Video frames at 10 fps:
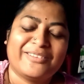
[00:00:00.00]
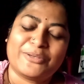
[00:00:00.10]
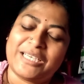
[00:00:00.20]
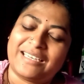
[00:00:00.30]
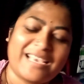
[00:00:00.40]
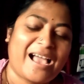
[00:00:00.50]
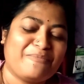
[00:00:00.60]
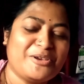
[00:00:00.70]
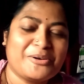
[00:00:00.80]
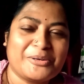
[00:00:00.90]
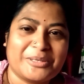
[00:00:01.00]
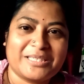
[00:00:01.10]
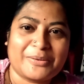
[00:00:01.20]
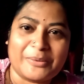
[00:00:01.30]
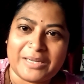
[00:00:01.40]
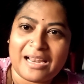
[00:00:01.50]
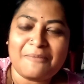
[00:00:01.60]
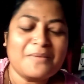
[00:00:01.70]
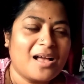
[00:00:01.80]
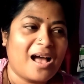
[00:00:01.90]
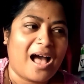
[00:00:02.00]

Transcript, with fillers: তো সেটাই আমিও করলাম